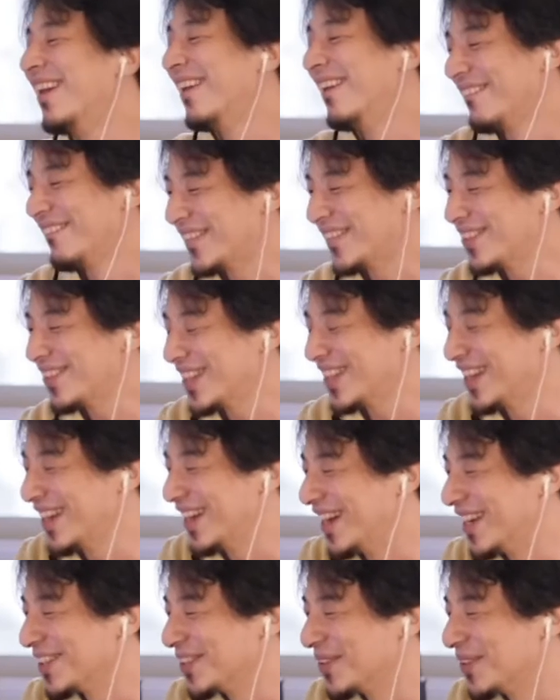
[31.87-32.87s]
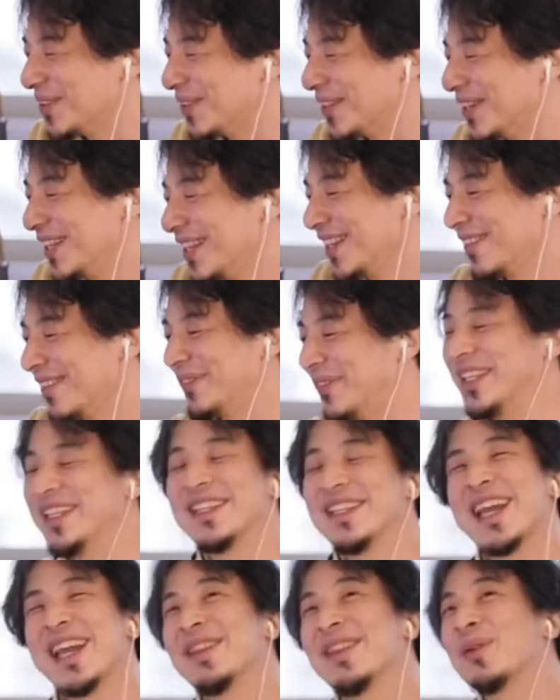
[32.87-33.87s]
なので、あの、
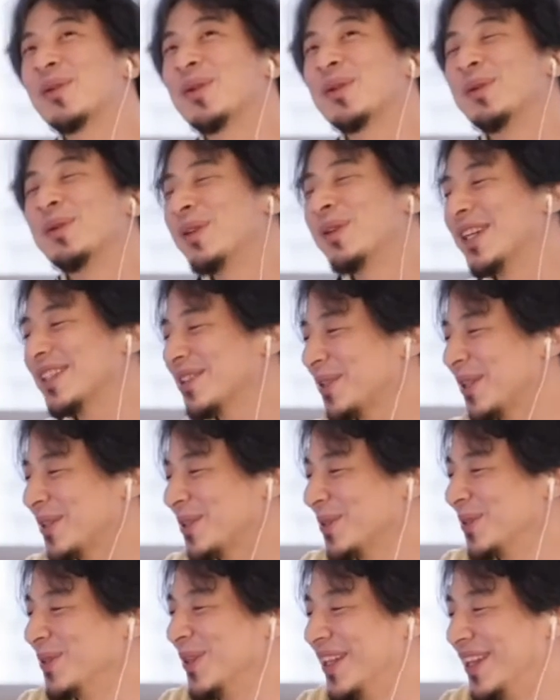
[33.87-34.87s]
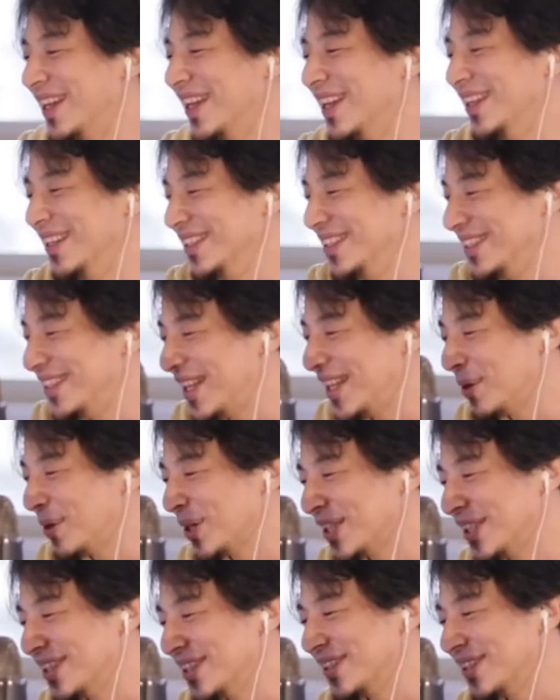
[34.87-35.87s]
人間の子供が育つ上で E テレ
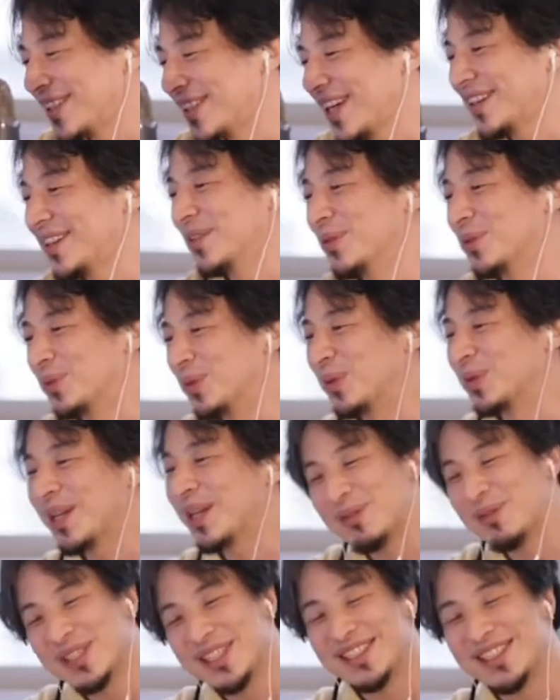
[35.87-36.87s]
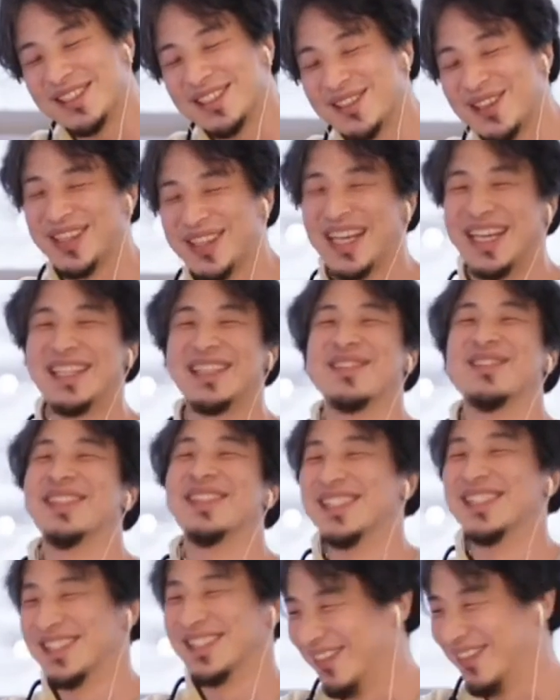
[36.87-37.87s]
は必須かっていうと、多分必須ではないと思う
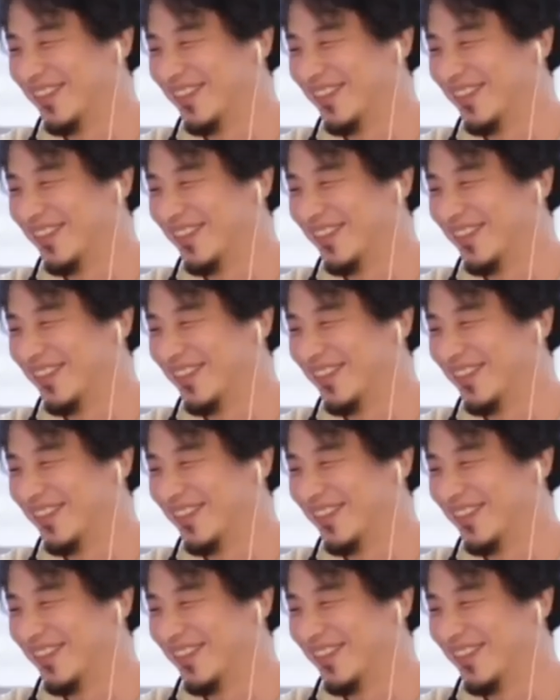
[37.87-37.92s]
んですよ。